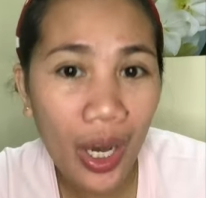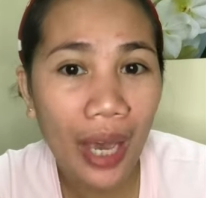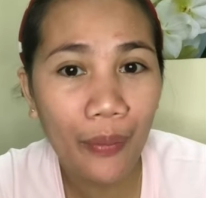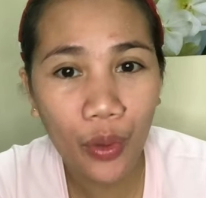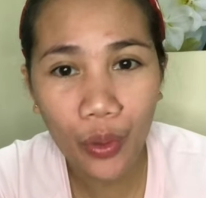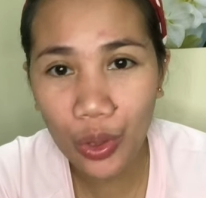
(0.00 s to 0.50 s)

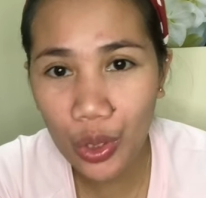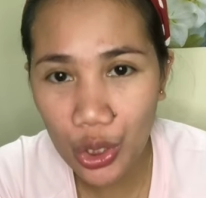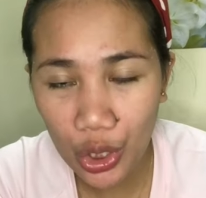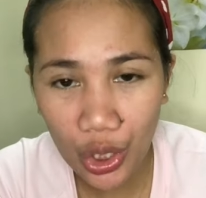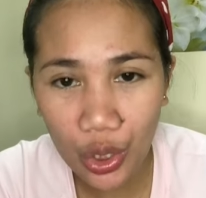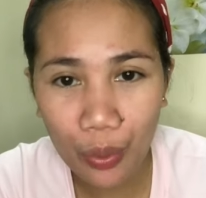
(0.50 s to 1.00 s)
I'm going to
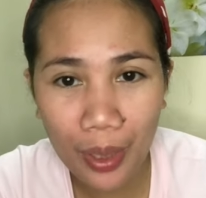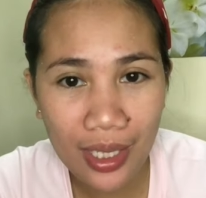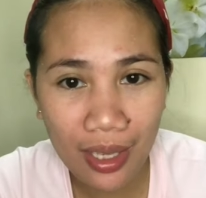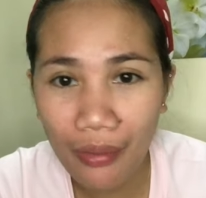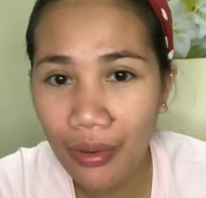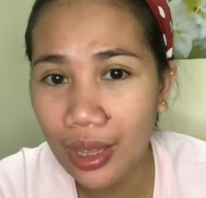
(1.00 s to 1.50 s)
share you my
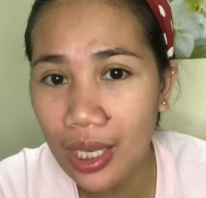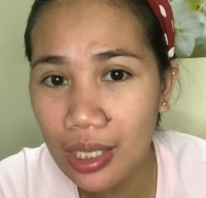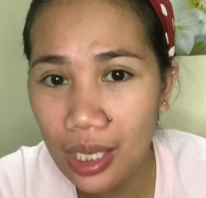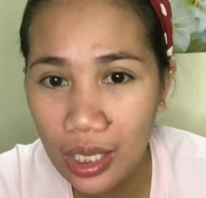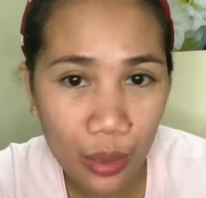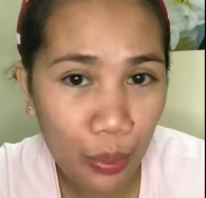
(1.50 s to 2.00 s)
7
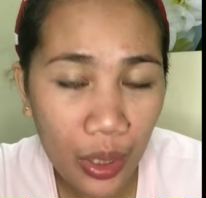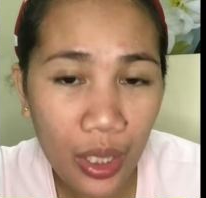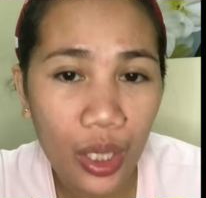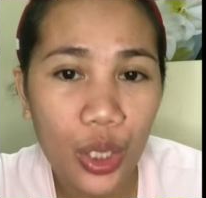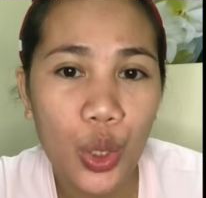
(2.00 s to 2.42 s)
days experience